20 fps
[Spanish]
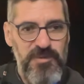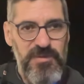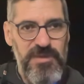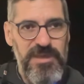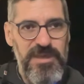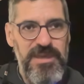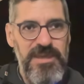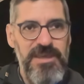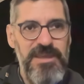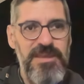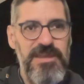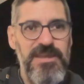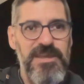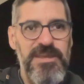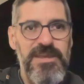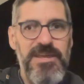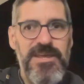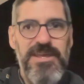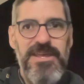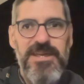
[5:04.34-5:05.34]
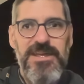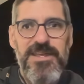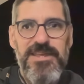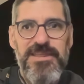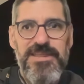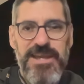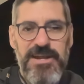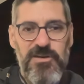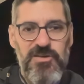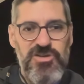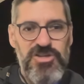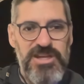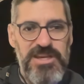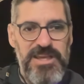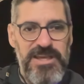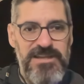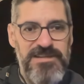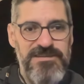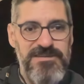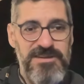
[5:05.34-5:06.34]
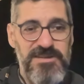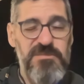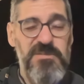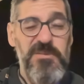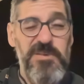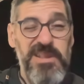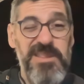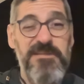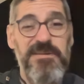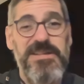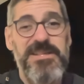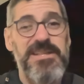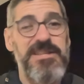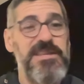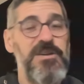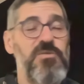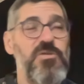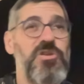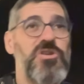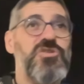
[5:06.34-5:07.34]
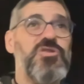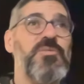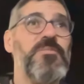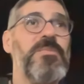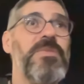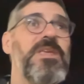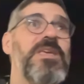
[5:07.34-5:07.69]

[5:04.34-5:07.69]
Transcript: de, cosillas. Eso me parece bastante curioso.